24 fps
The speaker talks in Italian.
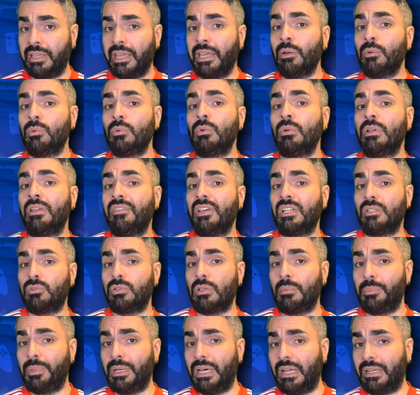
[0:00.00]
che è un universo
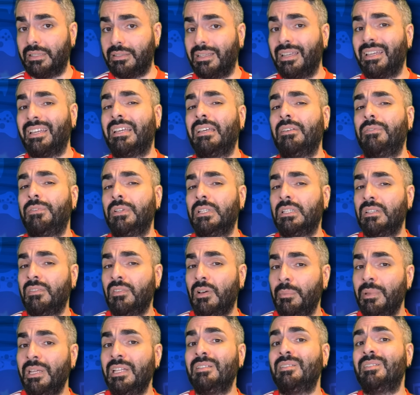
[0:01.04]
a parte e che
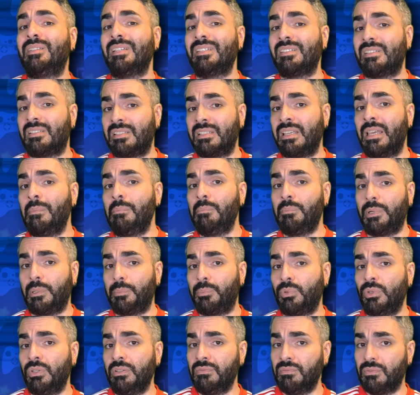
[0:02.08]
effettivamente è sempre
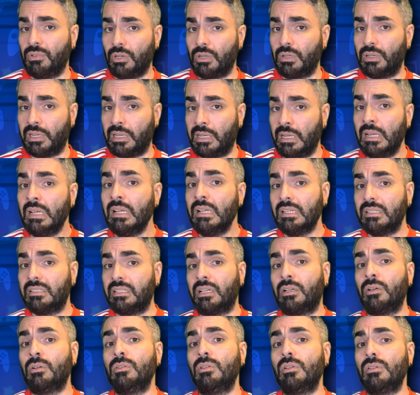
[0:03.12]
più in voga,
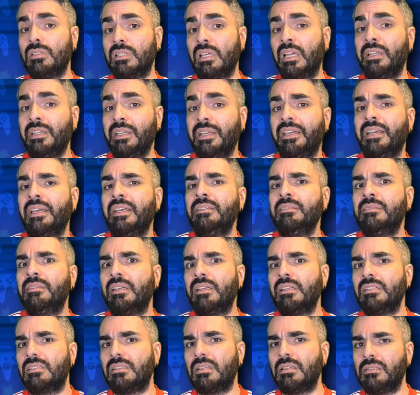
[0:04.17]
secondo Zelnick è
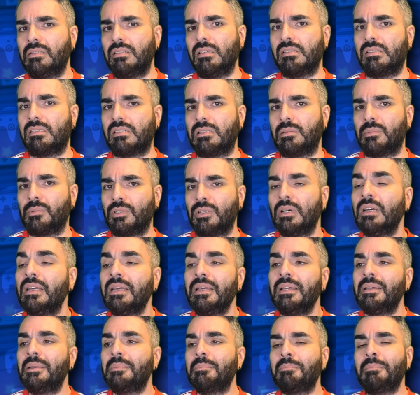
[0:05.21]
interessantissimo.
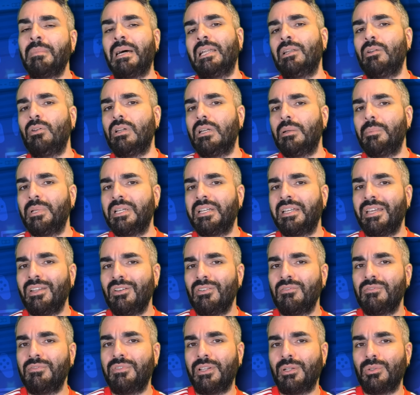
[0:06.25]
Ma allora perché
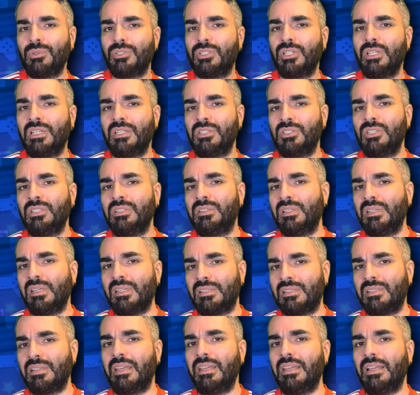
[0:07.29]
non far uscire GTA
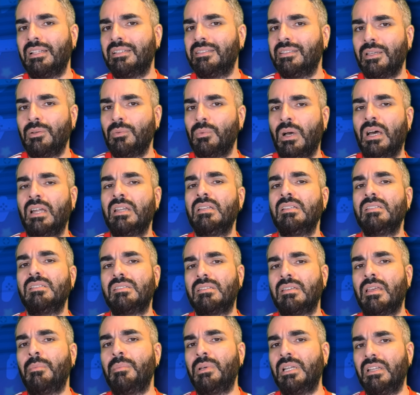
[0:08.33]
6 al day one
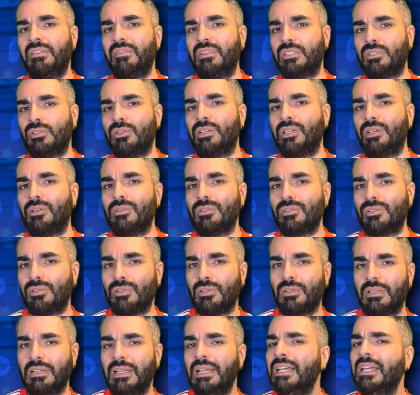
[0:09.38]
insieme alle versioni
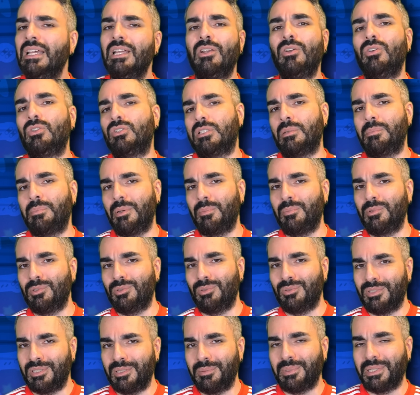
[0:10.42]
console? Lo sappiamo tutti